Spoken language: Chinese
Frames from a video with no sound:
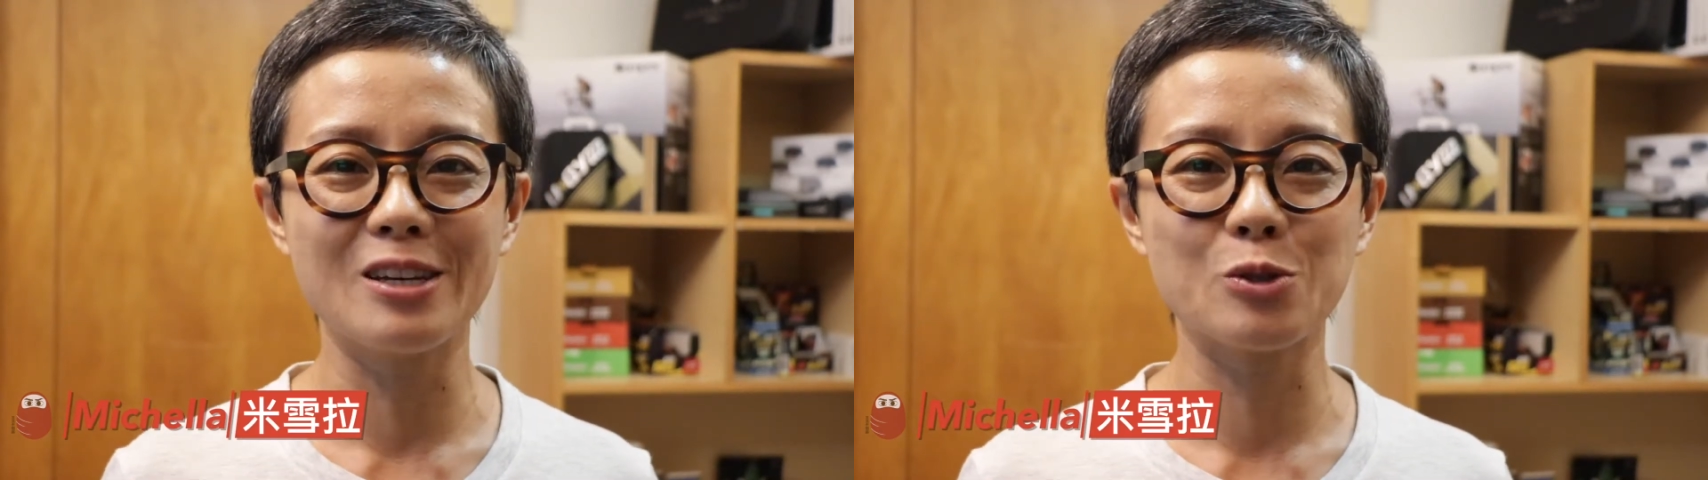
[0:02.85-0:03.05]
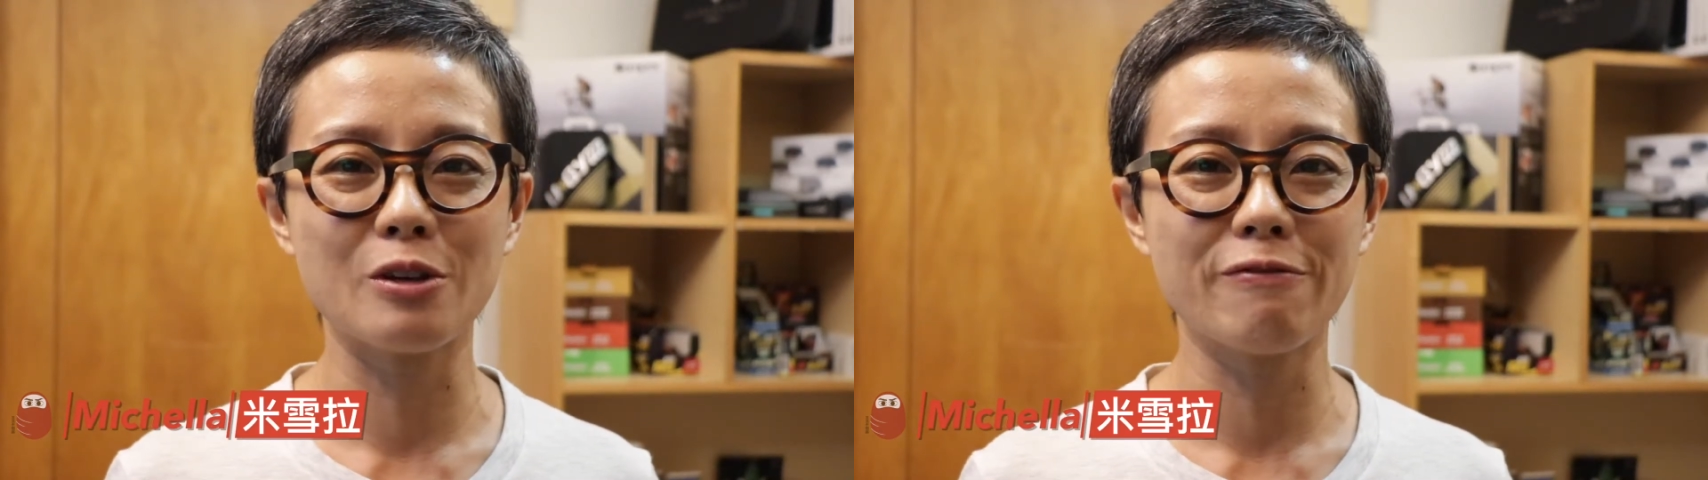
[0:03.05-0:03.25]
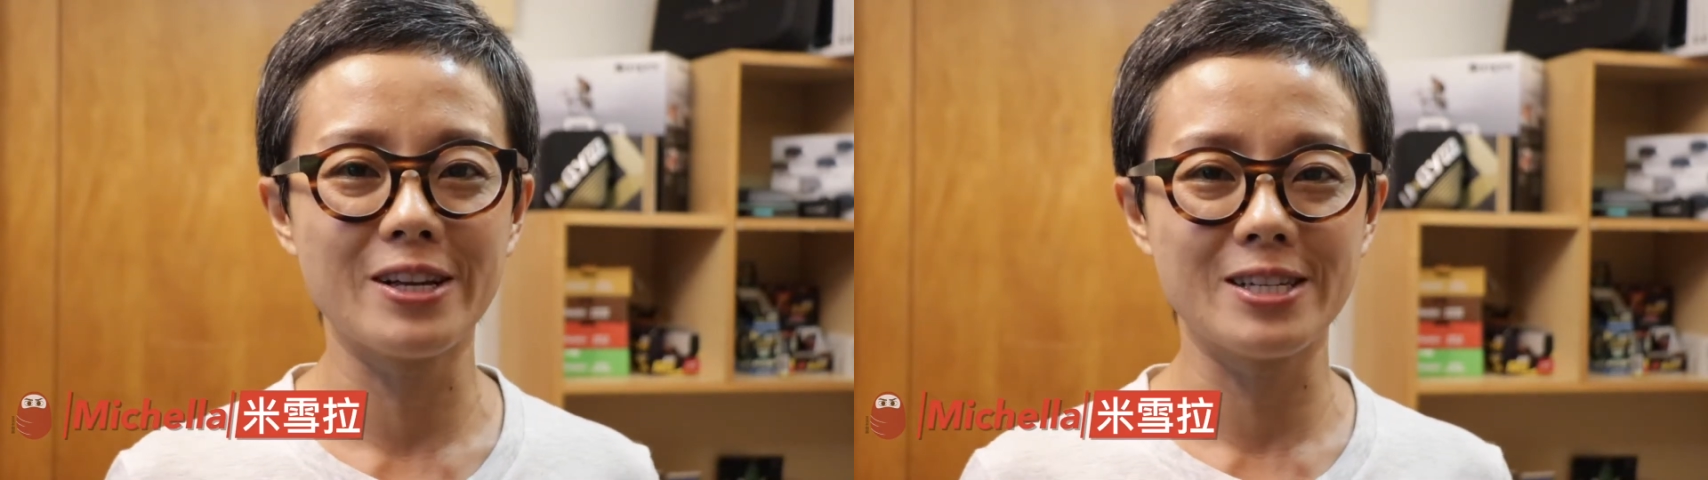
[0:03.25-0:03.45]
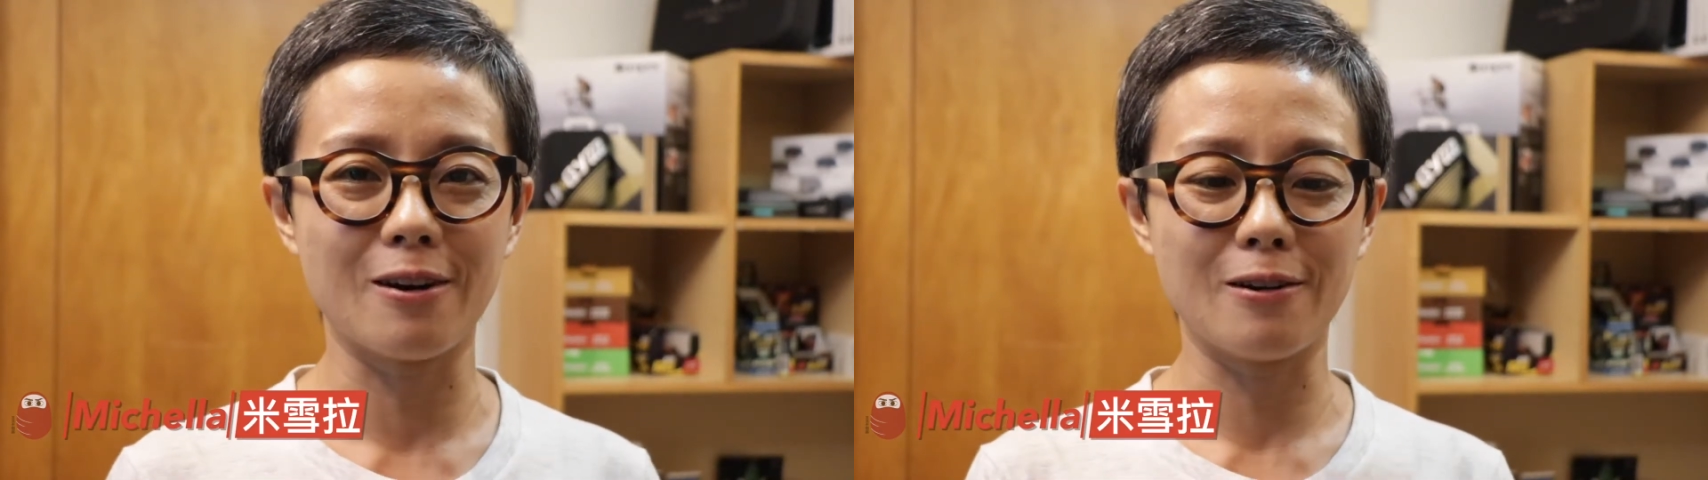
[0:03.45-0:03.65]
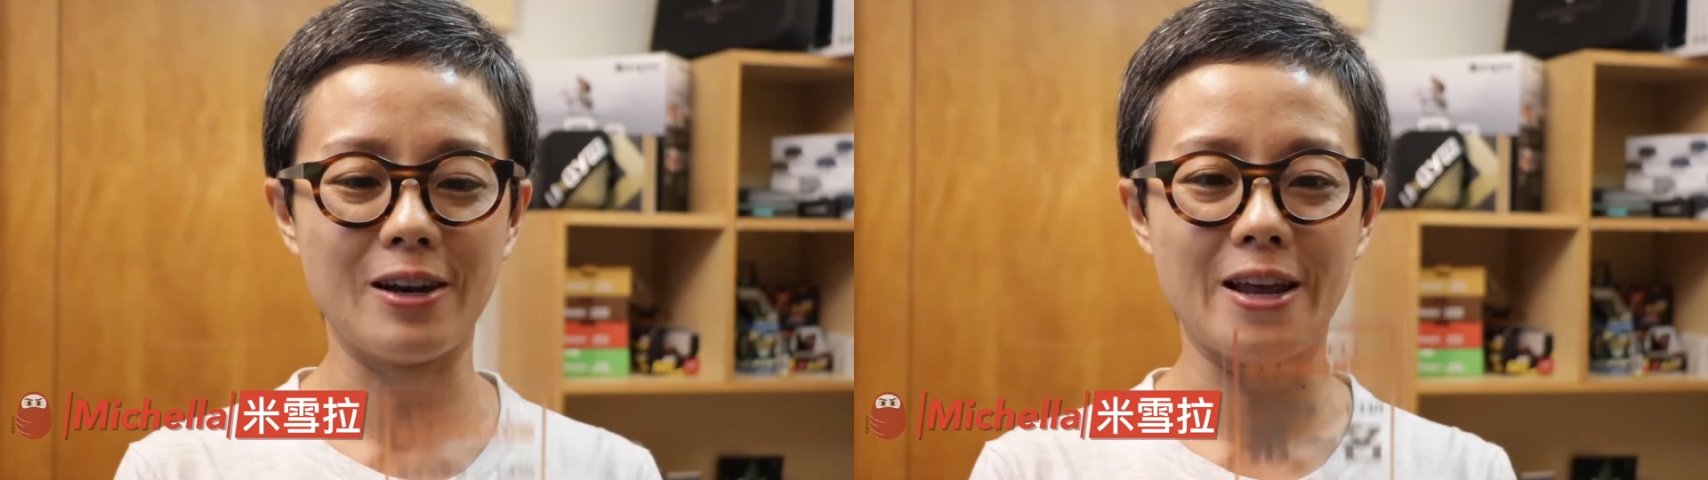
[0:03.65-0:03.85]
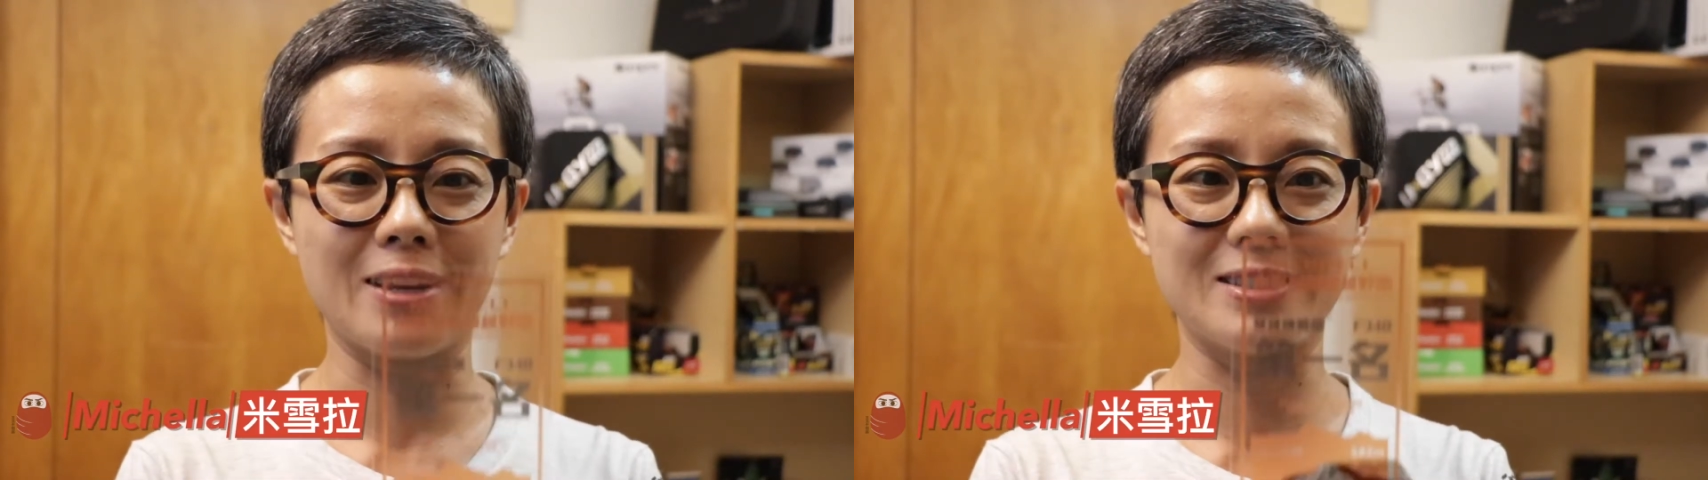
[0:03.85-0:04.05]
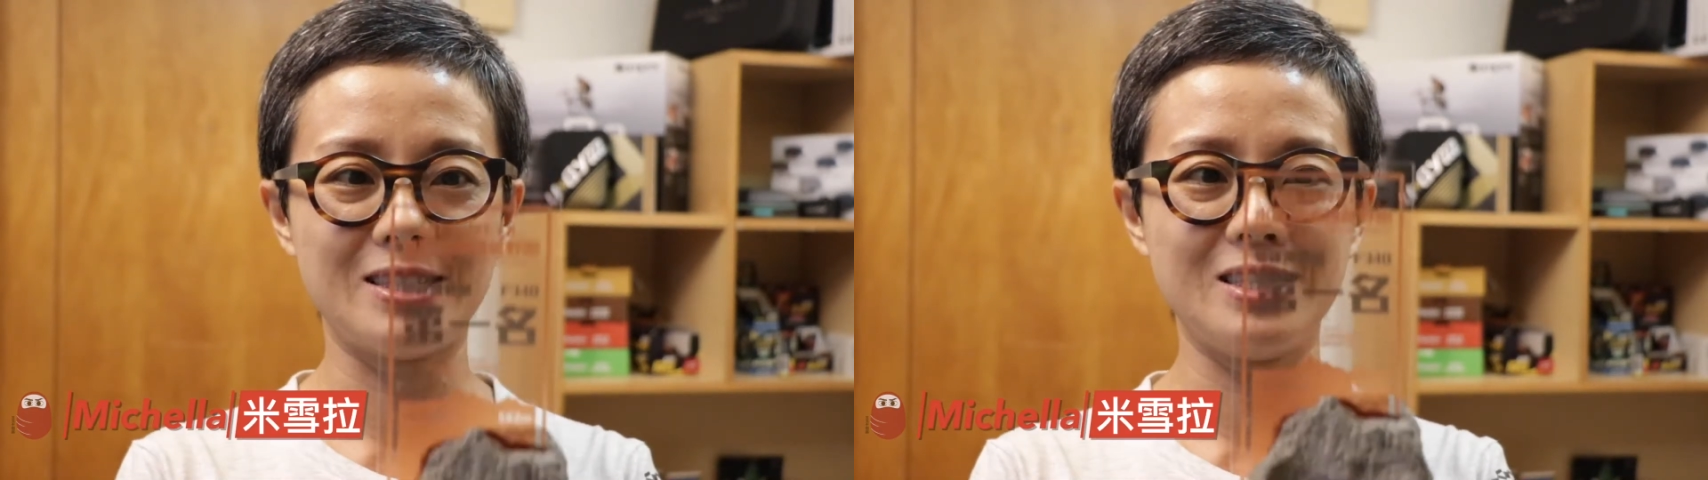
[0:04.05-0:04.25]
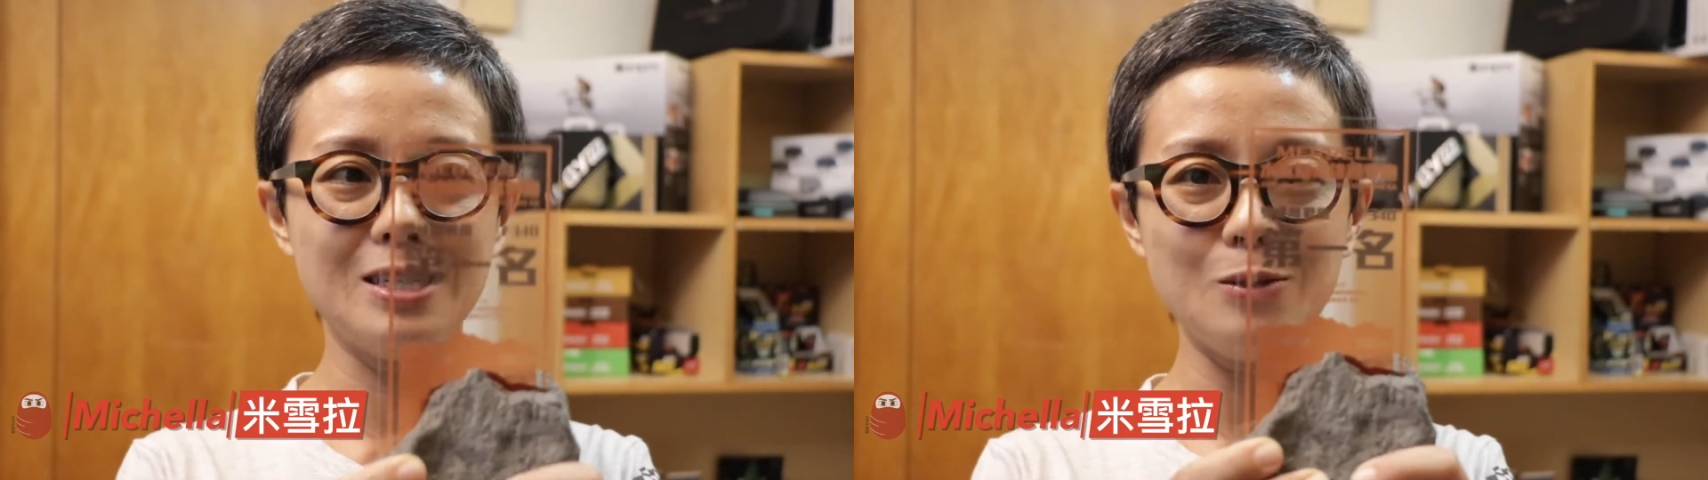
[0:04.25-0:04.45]
了学翻脚两
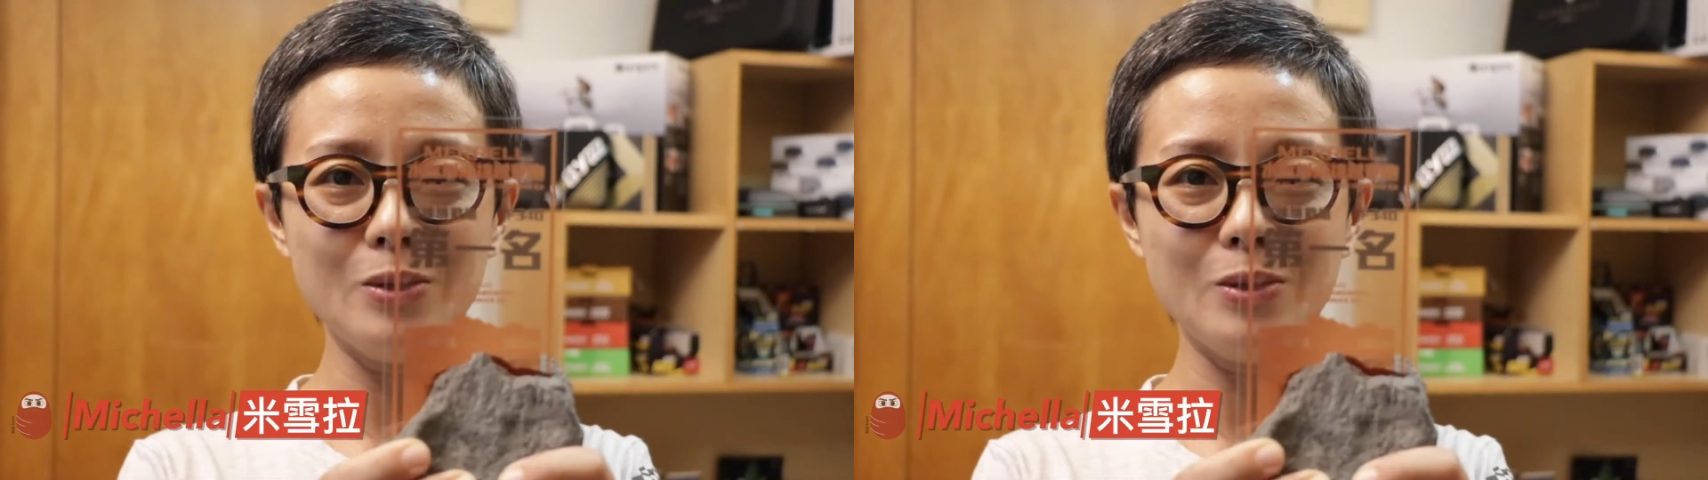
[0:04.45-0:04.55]
期